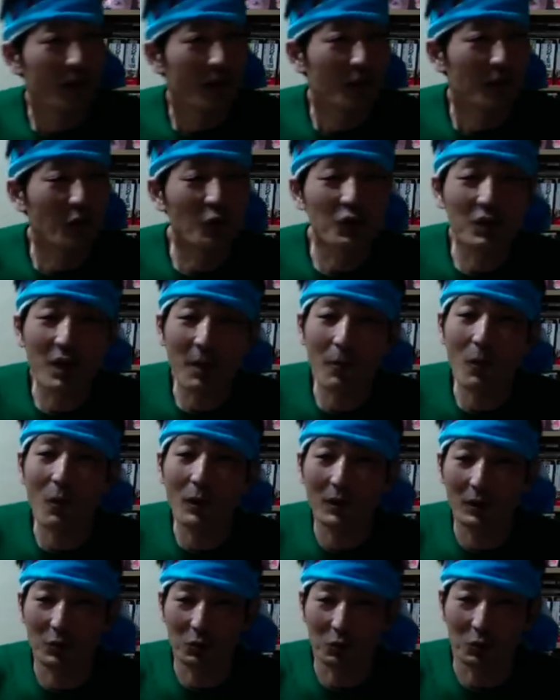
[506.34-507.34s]
4時間目終わっ
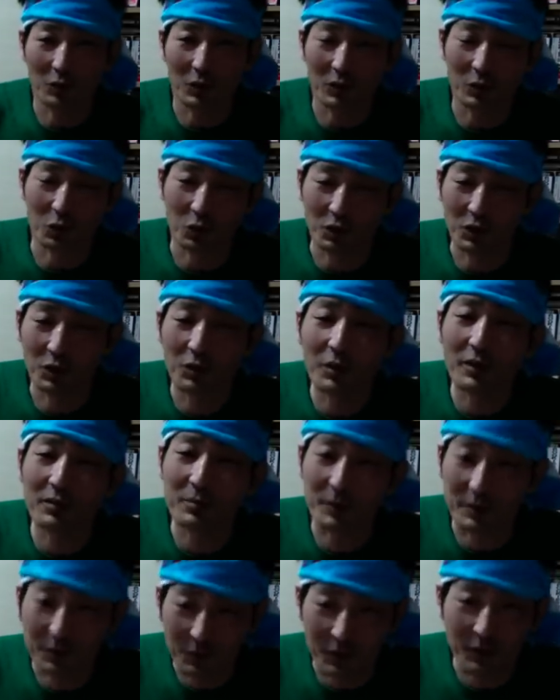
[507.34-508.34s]
た後の昼休
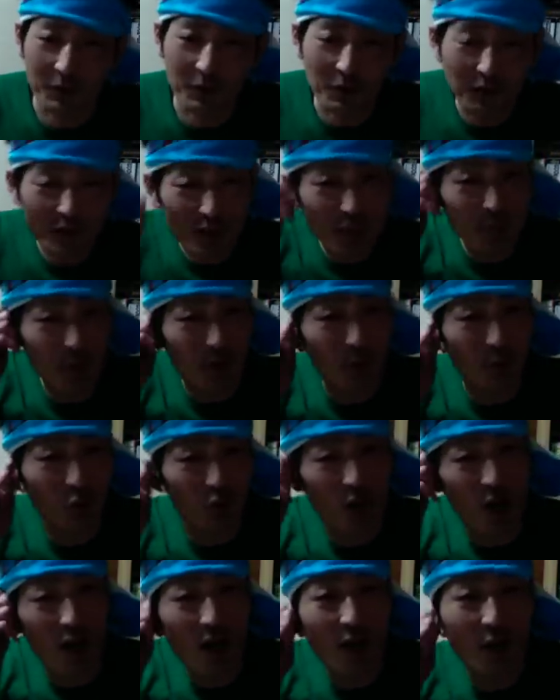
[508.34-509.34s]
みですよね。昼休みがもう
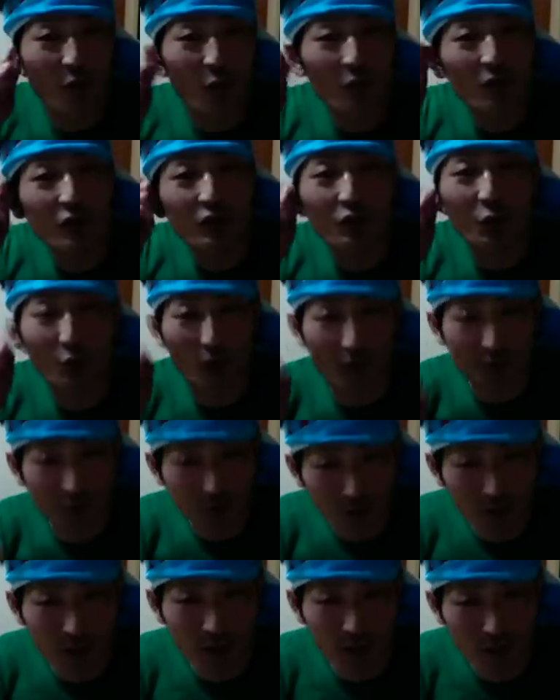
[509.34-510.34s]
長いロングショーなんですよ
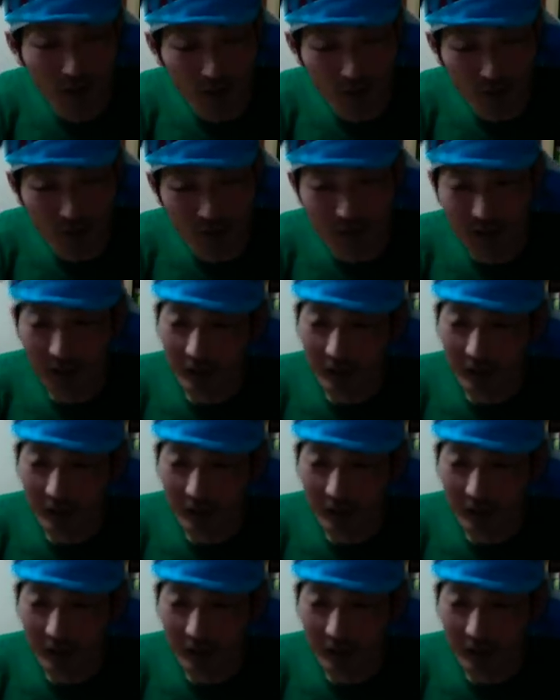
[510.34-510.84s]
ね、早川の。